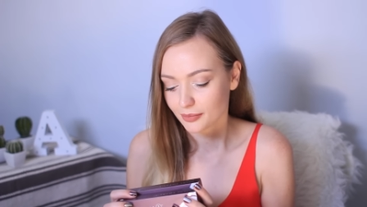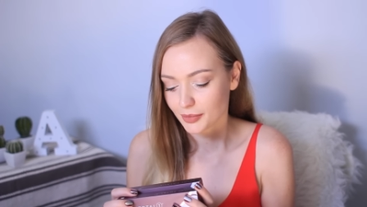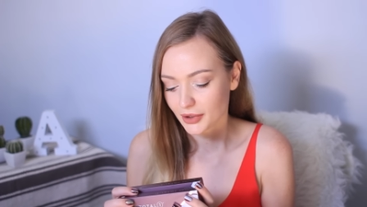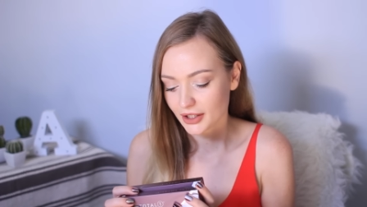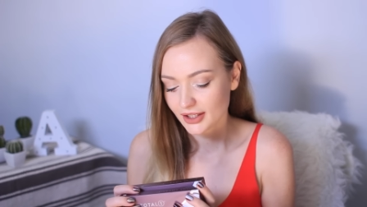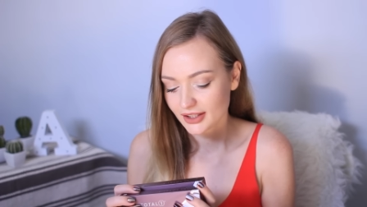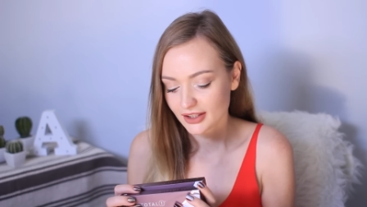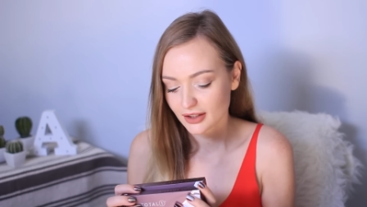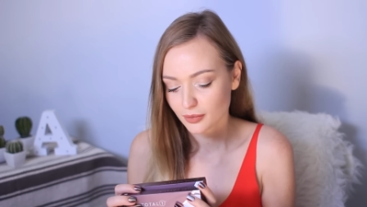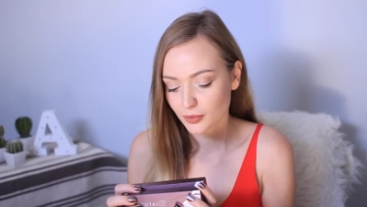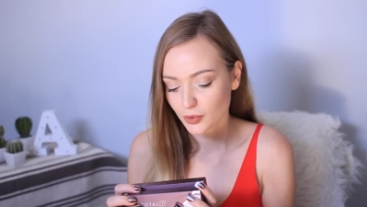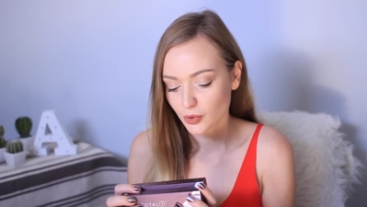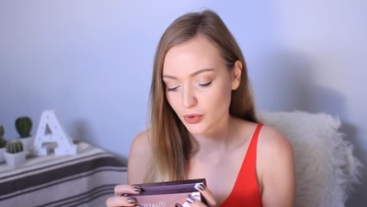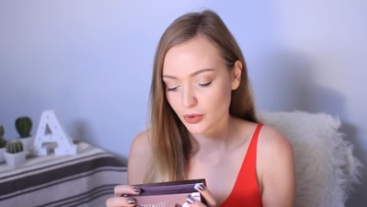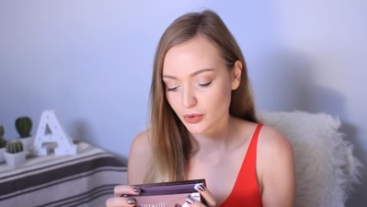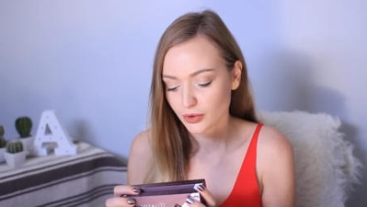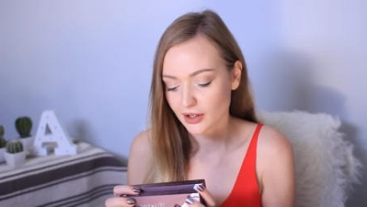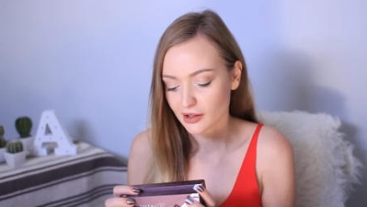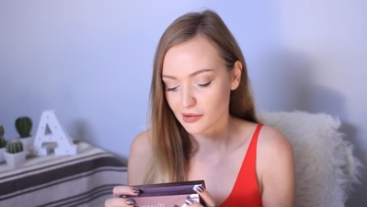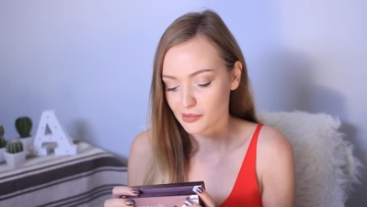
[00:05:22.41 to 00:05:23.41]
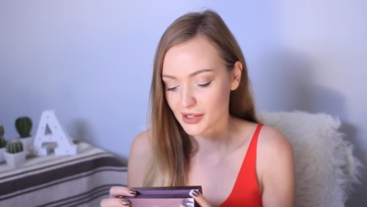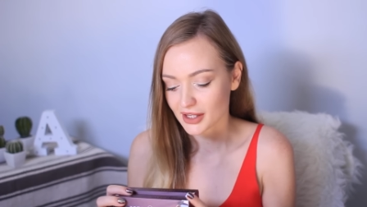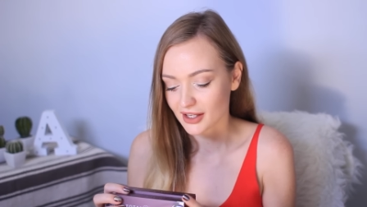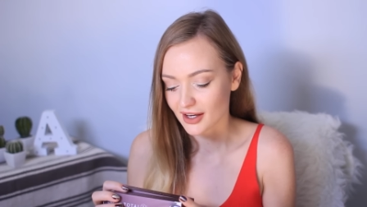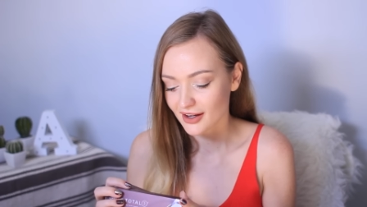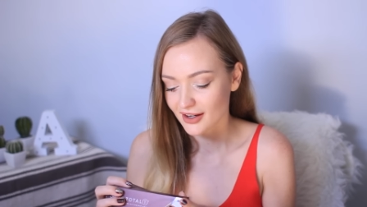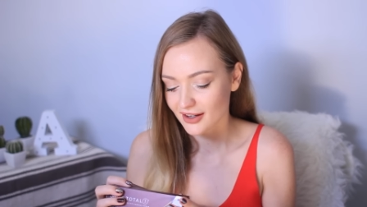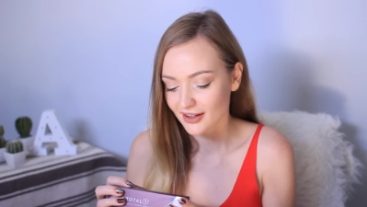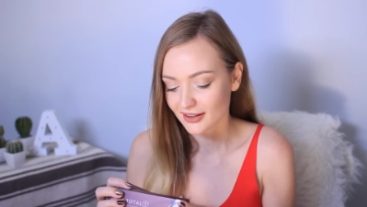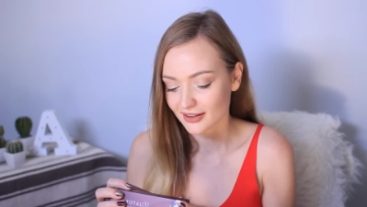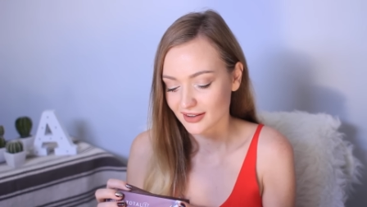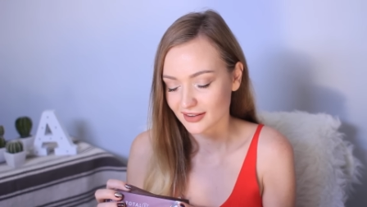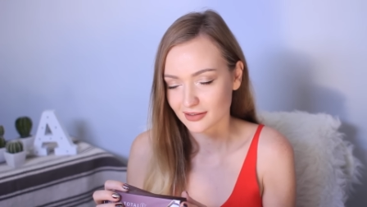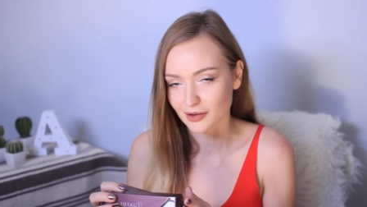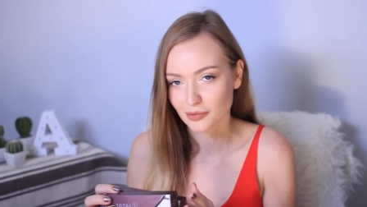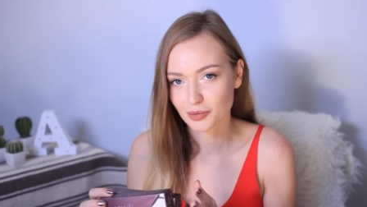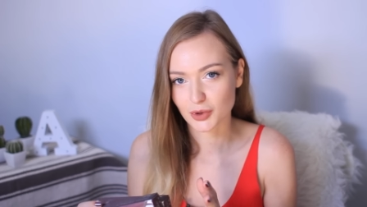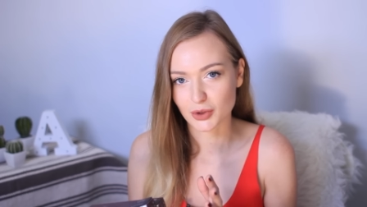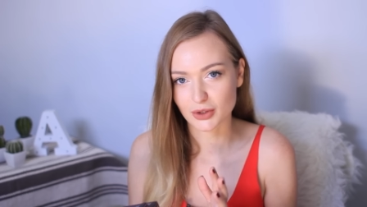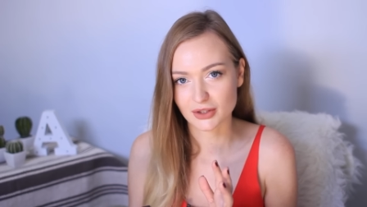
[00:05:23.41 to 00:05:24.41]
Поэтому для меня
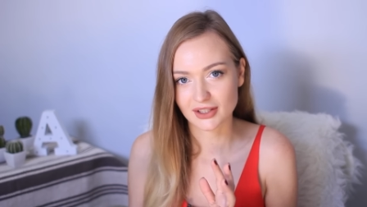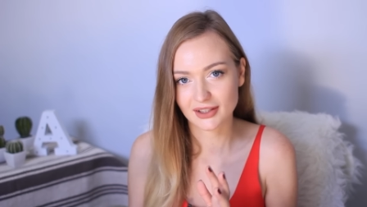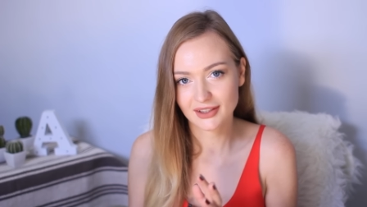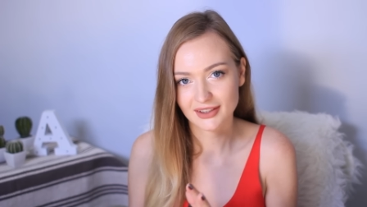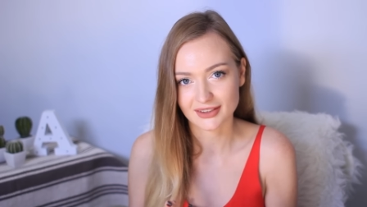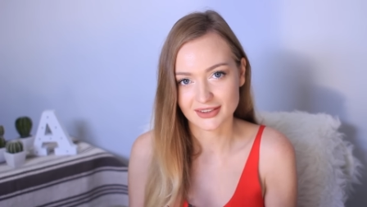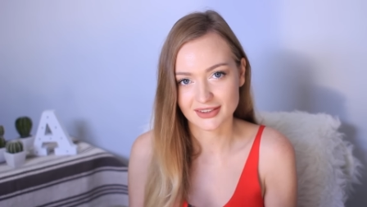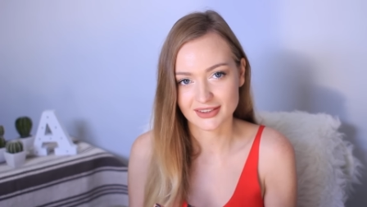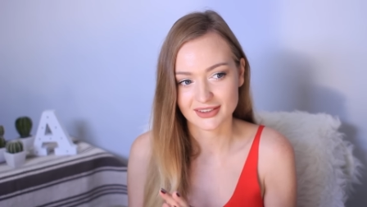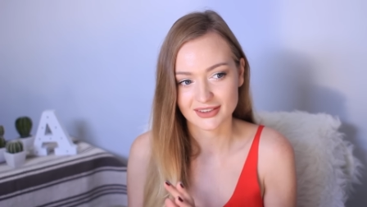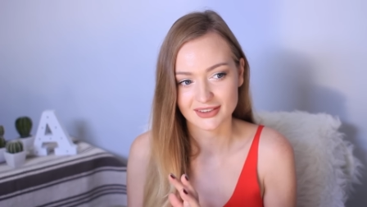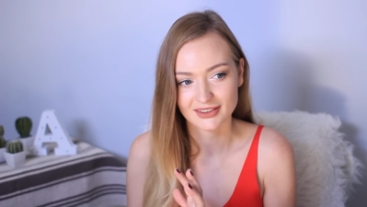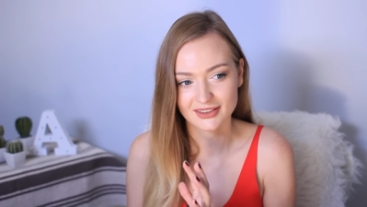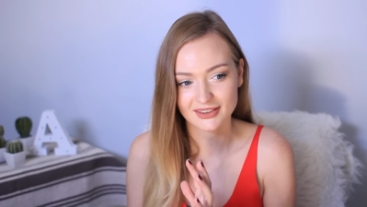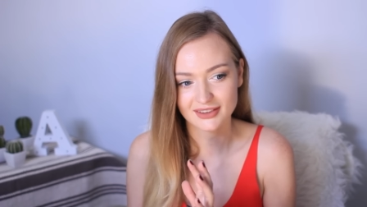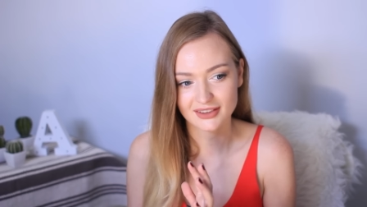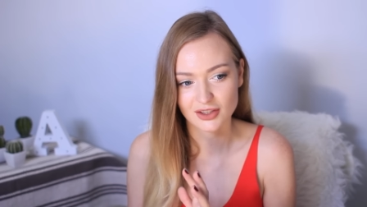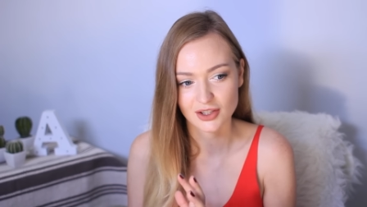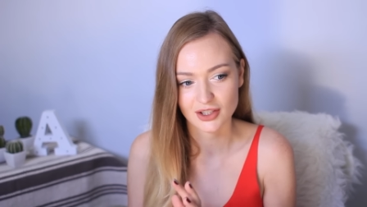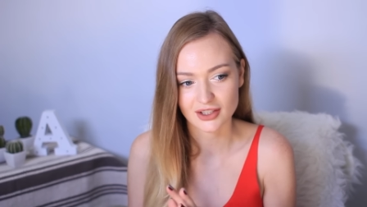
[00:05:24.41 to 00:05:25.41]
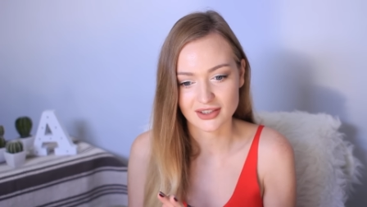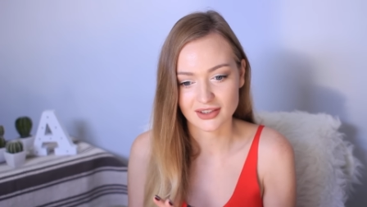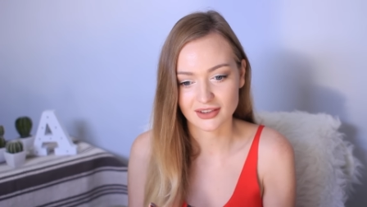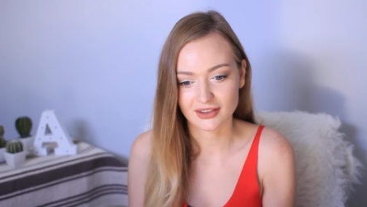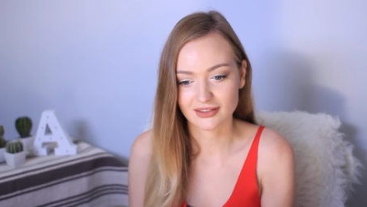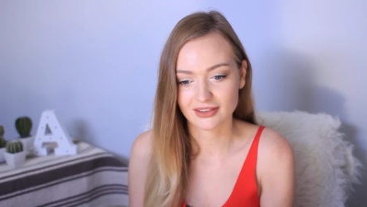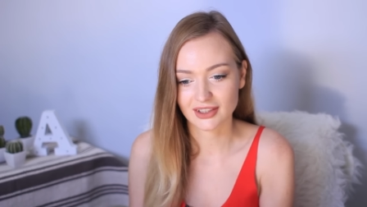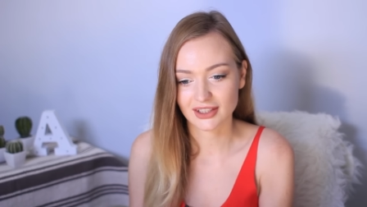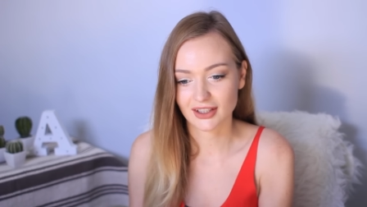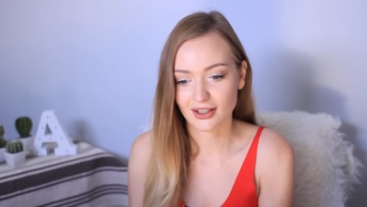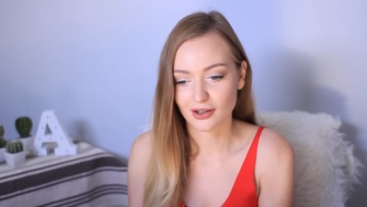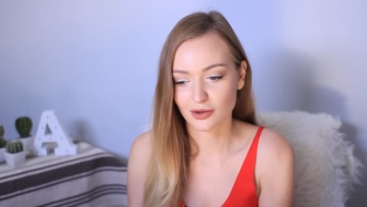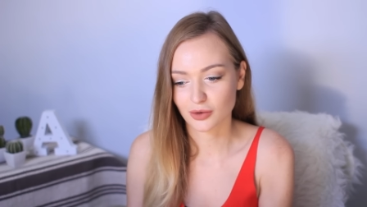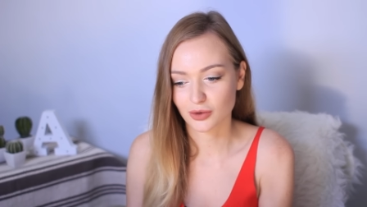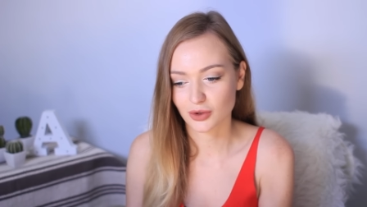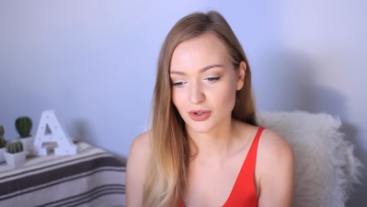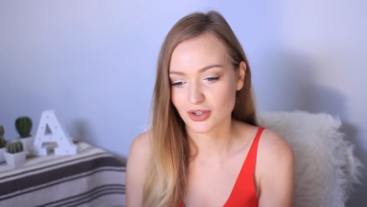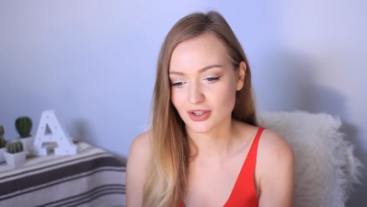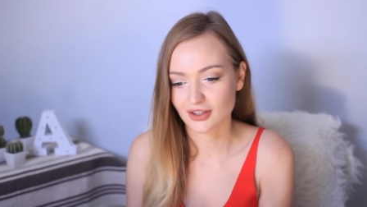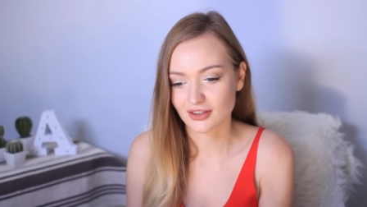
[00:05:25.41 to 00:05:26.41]
вопрос линз, э, честно говоря,
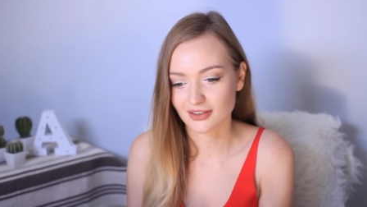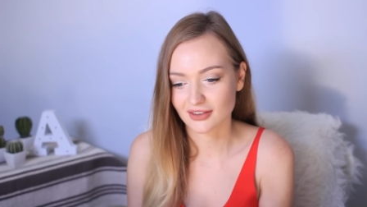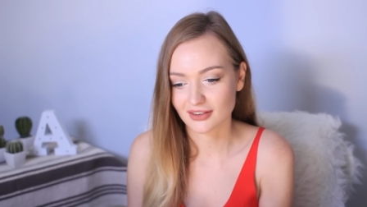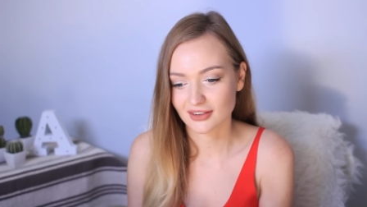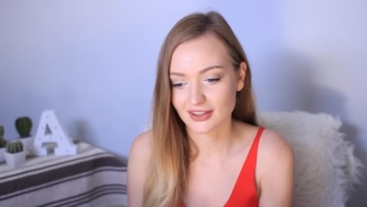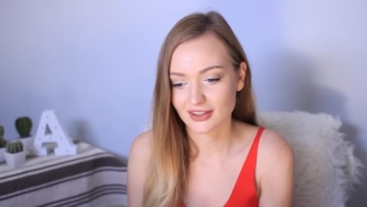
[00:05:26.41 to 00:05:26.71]
очень